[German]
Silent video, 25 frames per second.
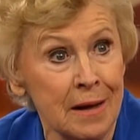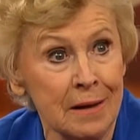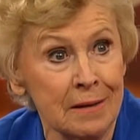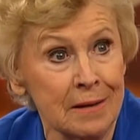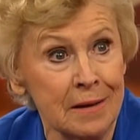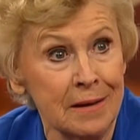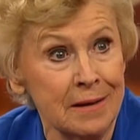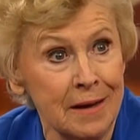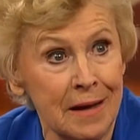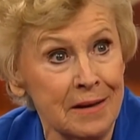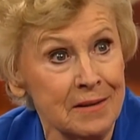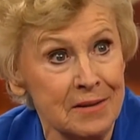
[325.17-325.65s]

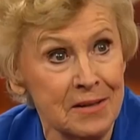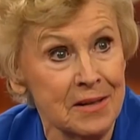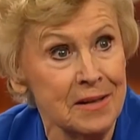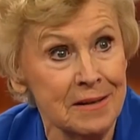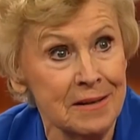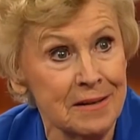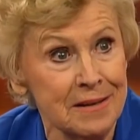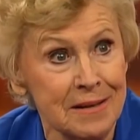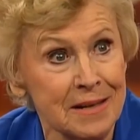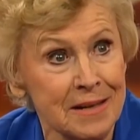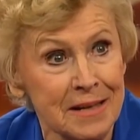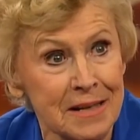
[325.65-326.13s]
ich hätte
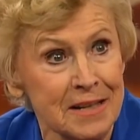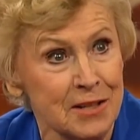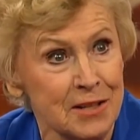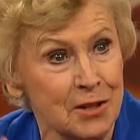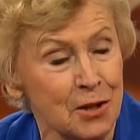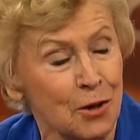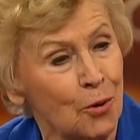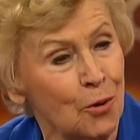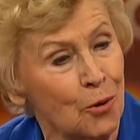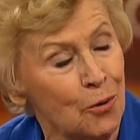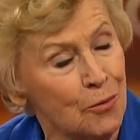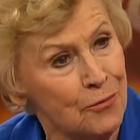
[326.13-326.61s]
ihnen, ihr nicht
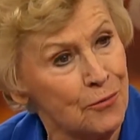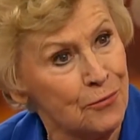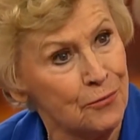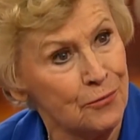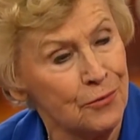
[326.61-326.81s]
geholfen.